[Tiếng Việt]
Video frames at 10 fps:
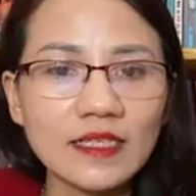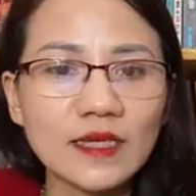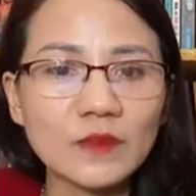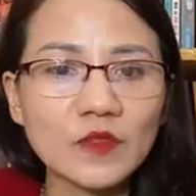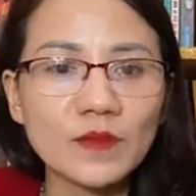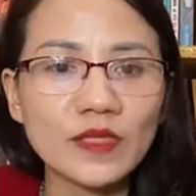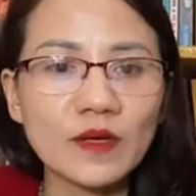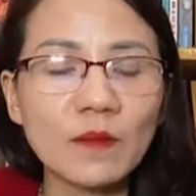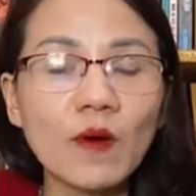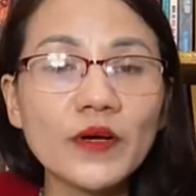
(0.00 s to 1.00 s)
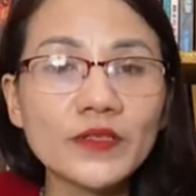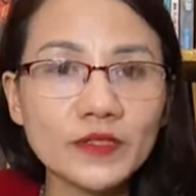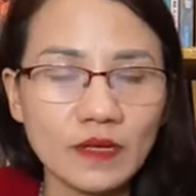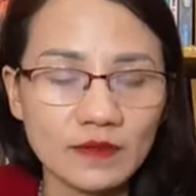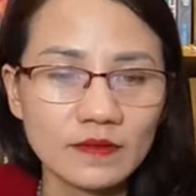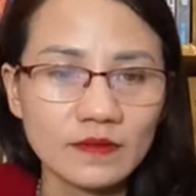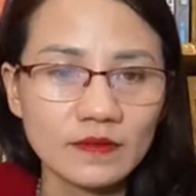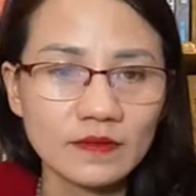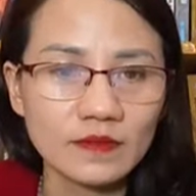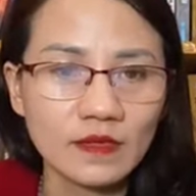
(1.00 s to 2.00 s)
hãy tìm cho mình cái môi trường
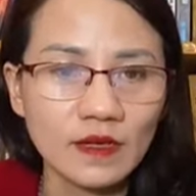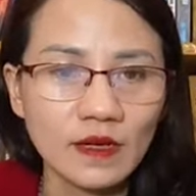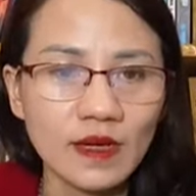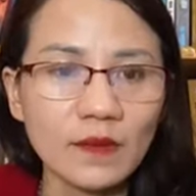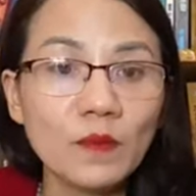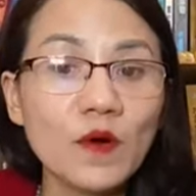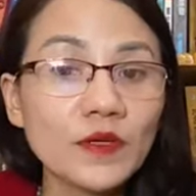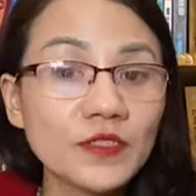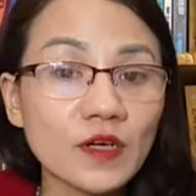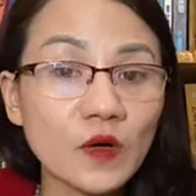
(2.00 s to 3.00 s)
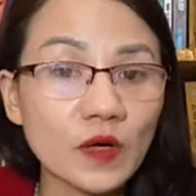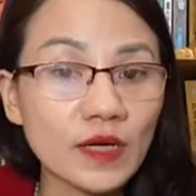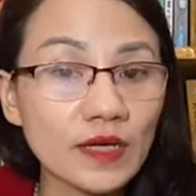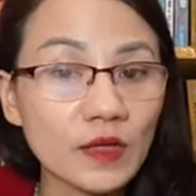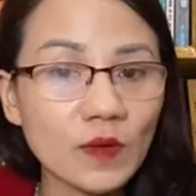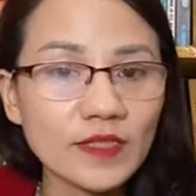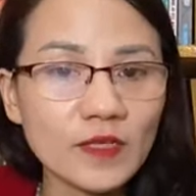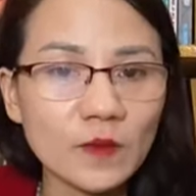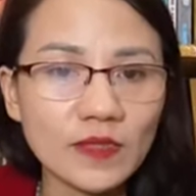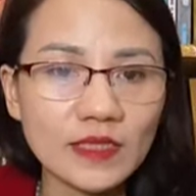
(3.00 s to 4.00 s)
cái môi trường cực kỳ
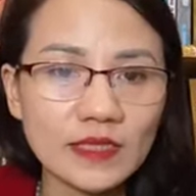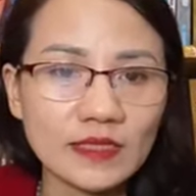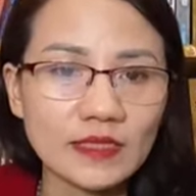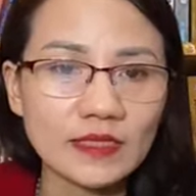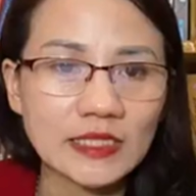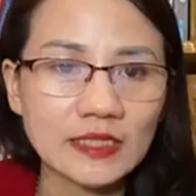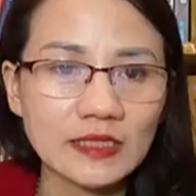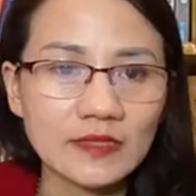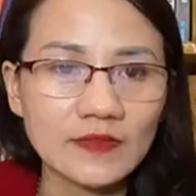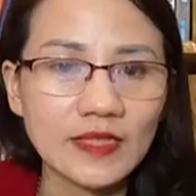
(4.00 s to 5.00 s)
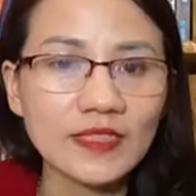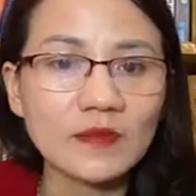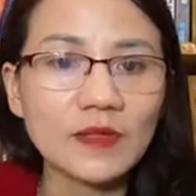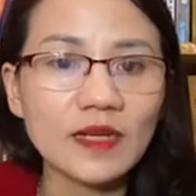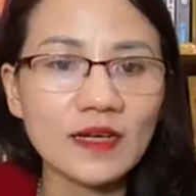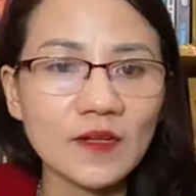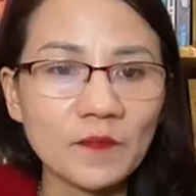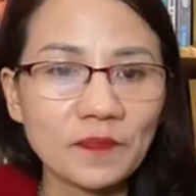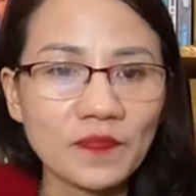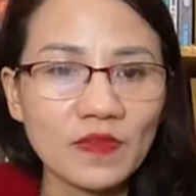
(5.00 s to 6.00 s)
quan trọng anh chị vậy anh chị biết
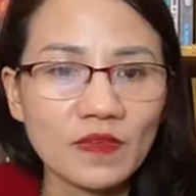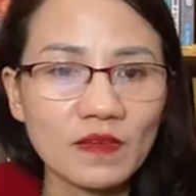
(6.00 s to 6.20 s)
là